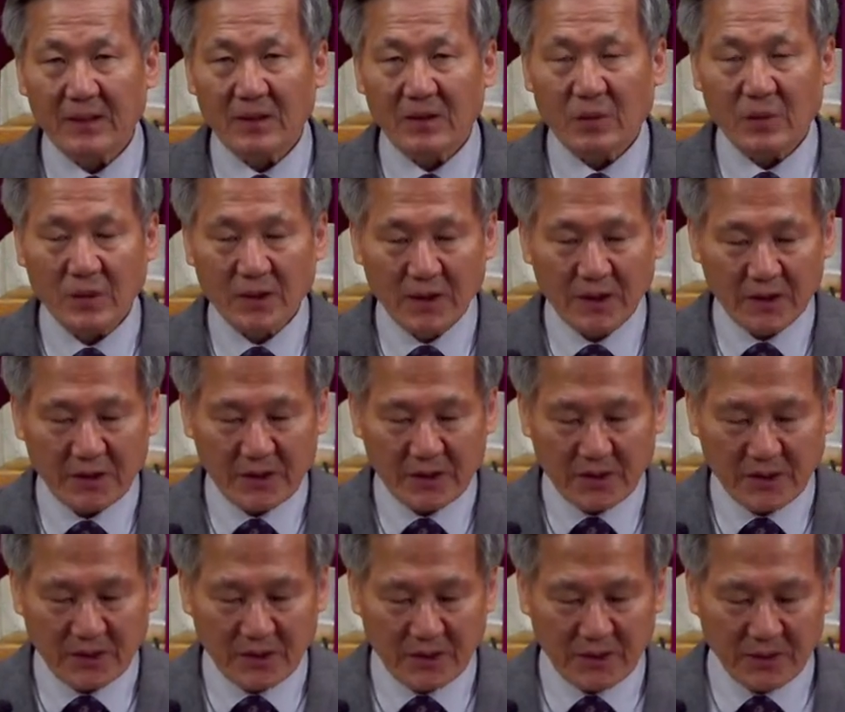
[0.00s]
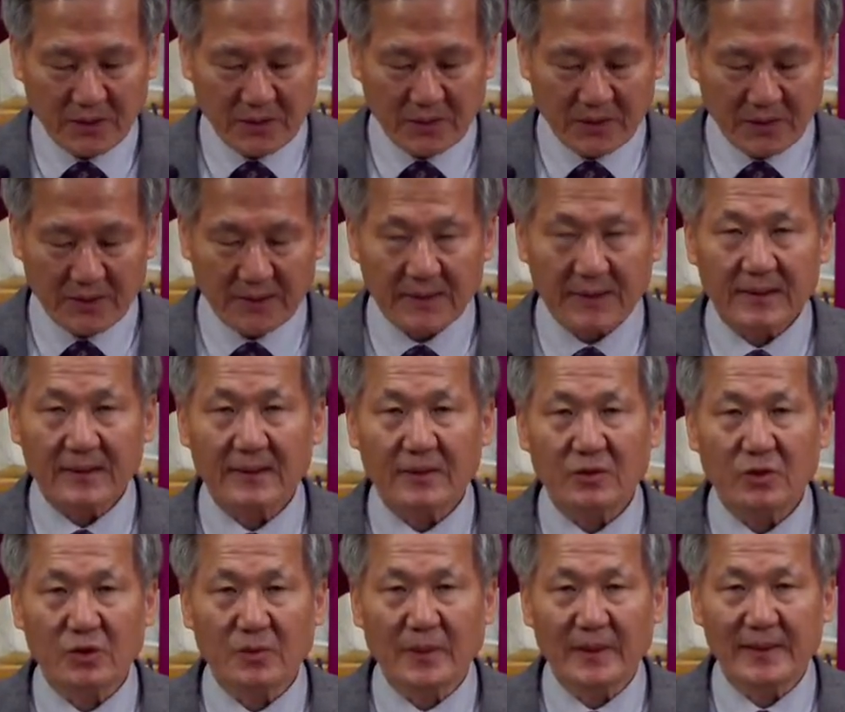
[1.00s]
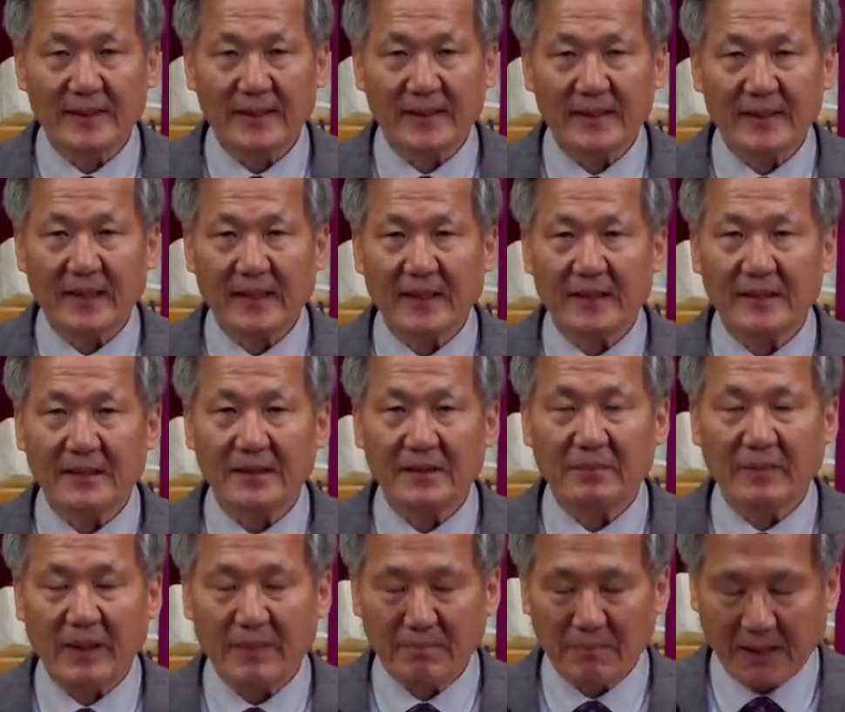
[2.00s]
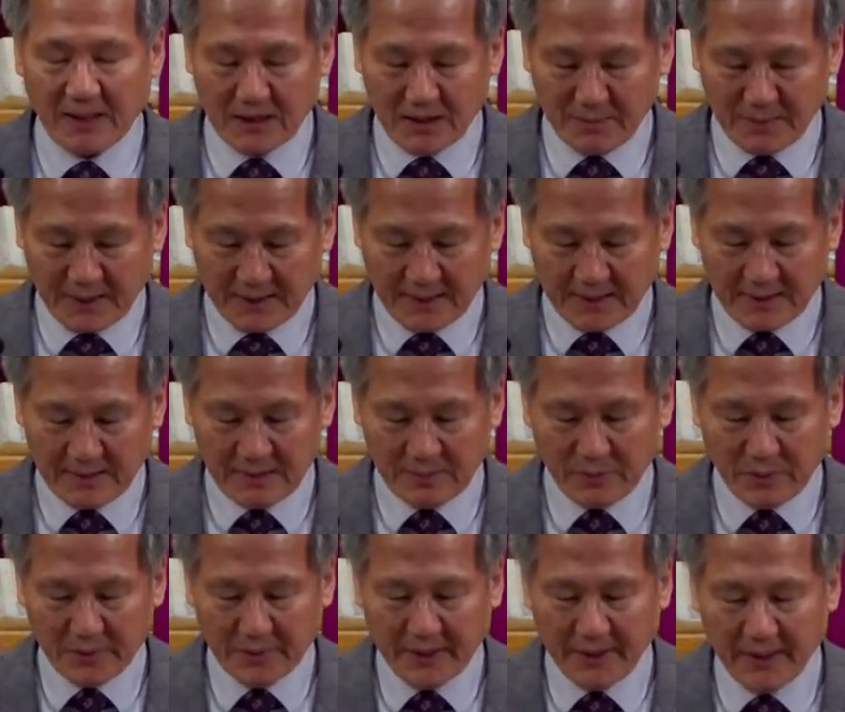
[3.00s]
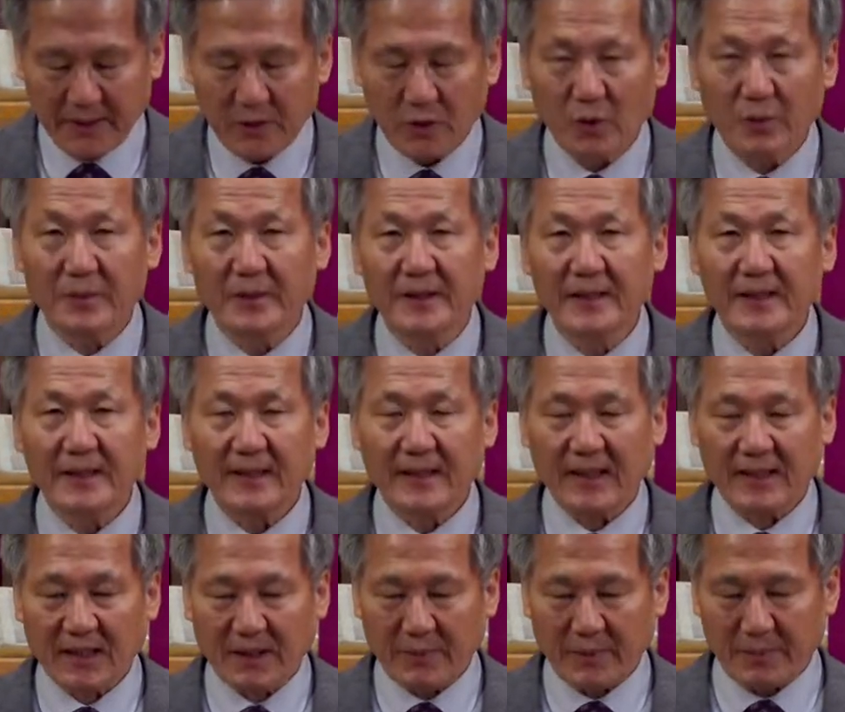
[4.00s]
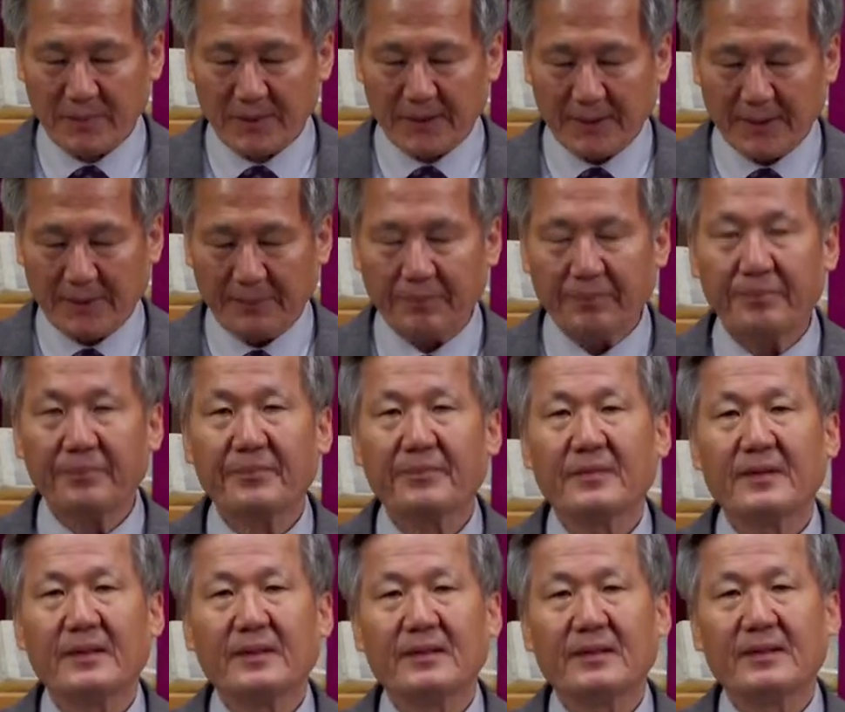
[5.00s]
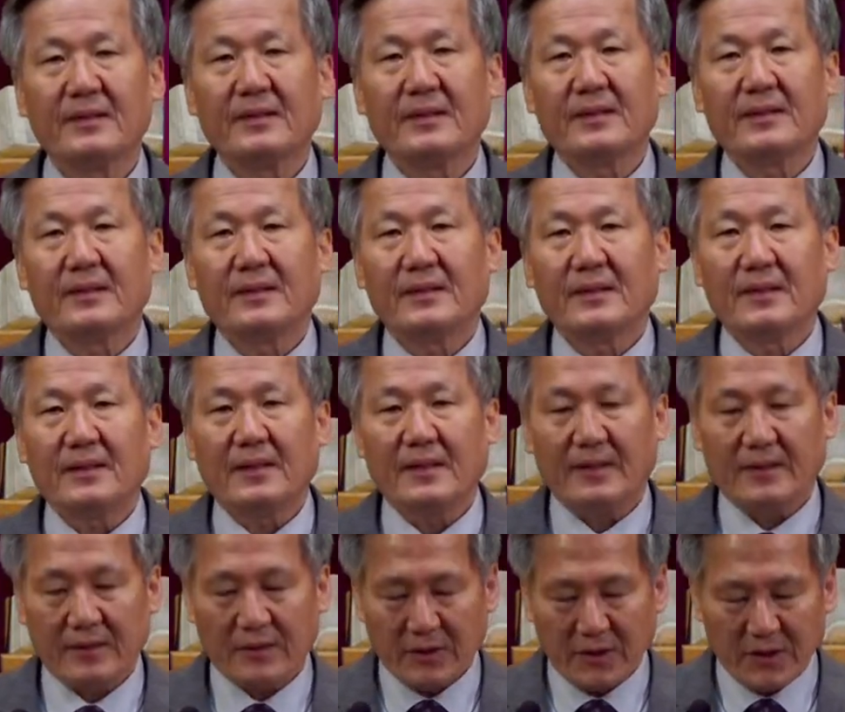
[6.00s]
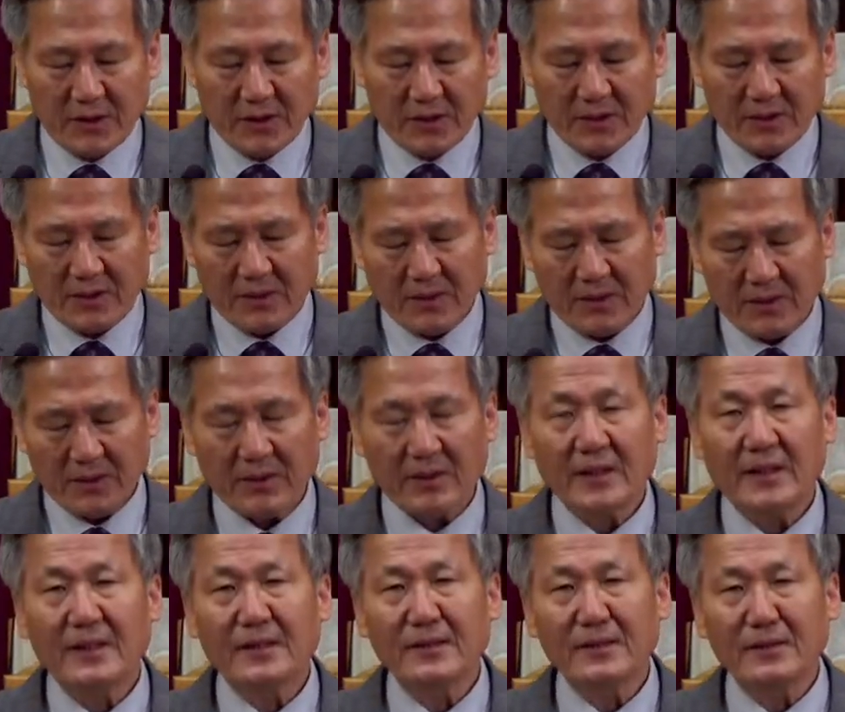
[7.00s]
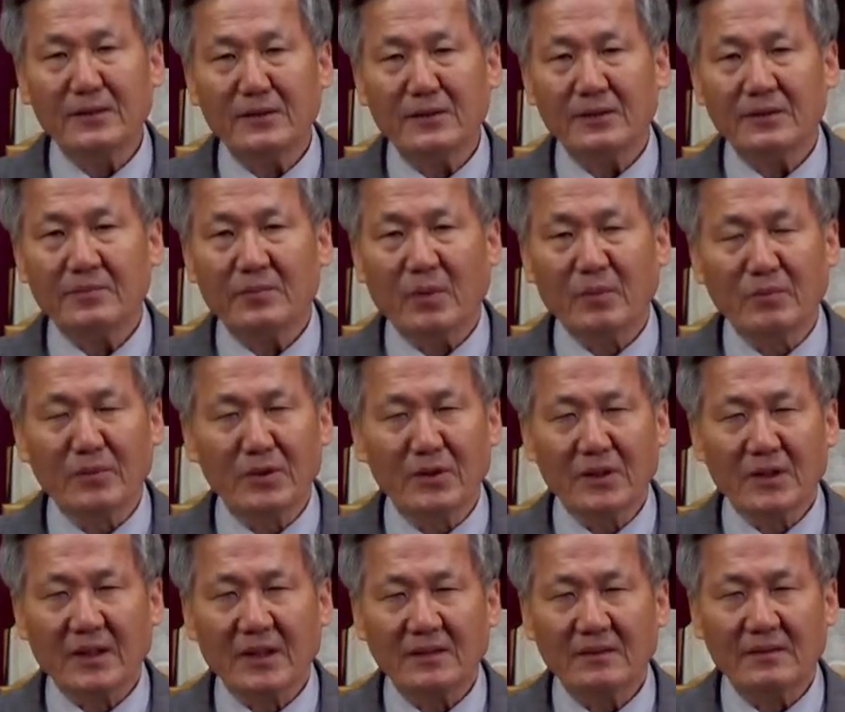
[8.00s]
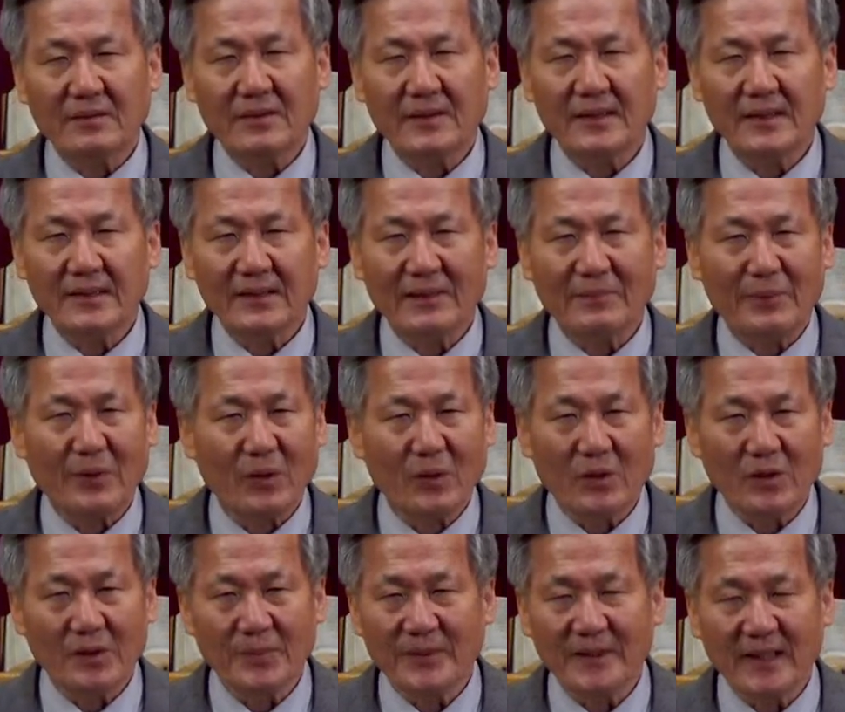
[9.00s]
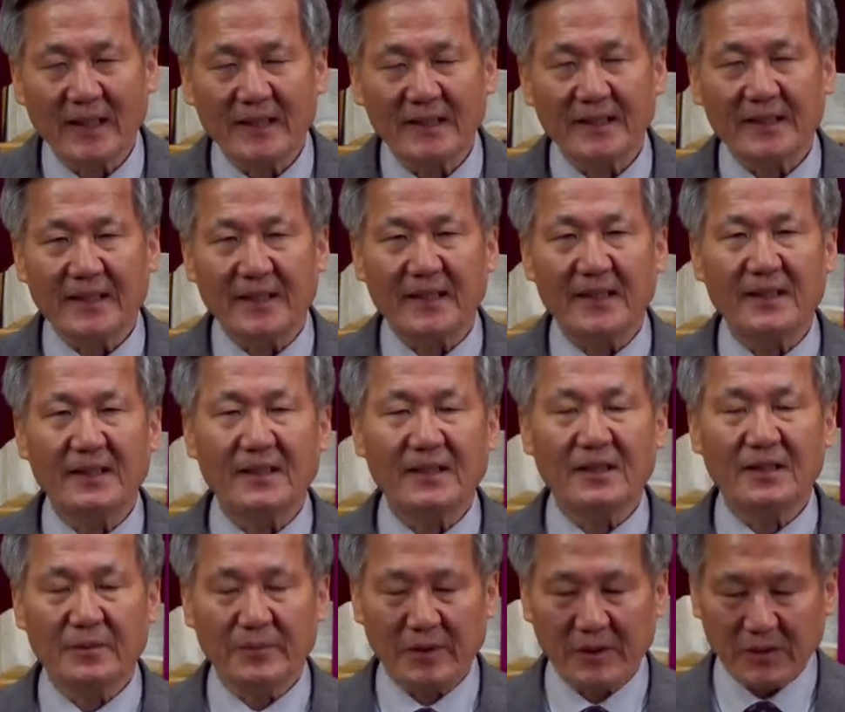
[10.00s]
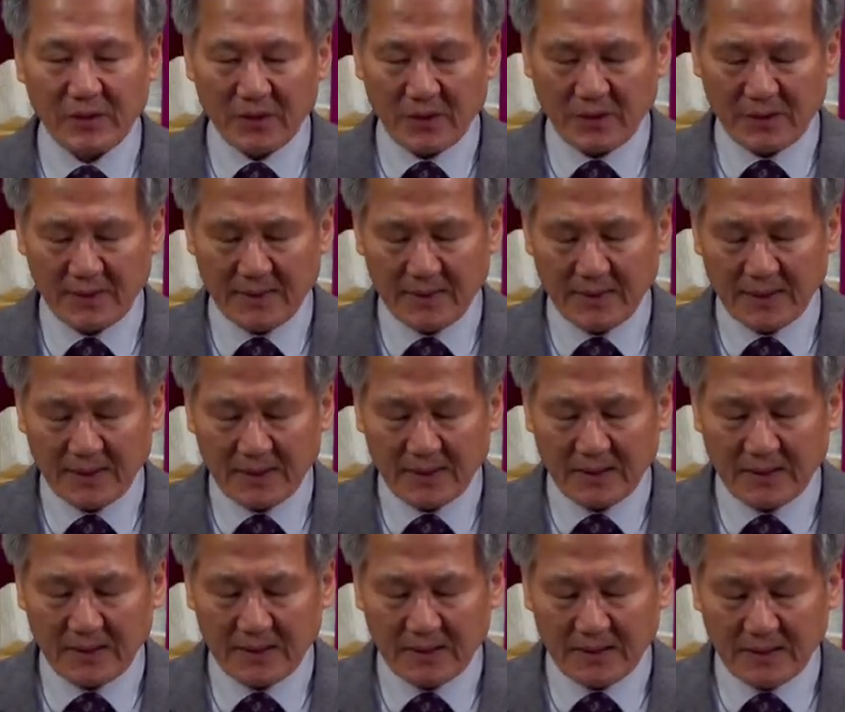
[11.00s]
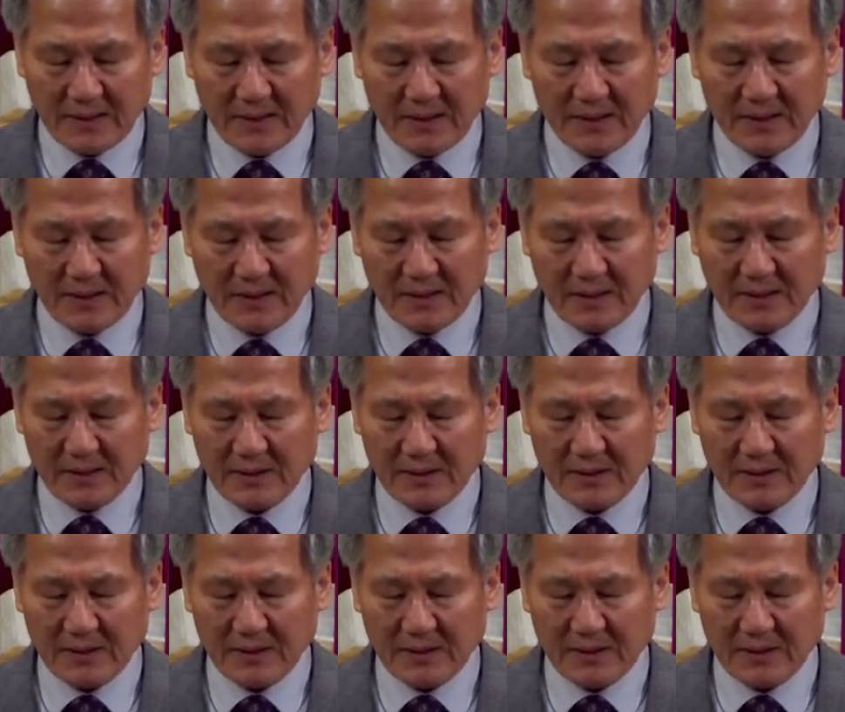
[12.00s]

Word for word: 오늘 여기서 우리는 두 번째 사이클의 맨 마지막 부분에 욥의 대답입니다. 아, 여기서 읽은 본문을 우리는 별로 어렵진 않은데 읽으면서 뜻이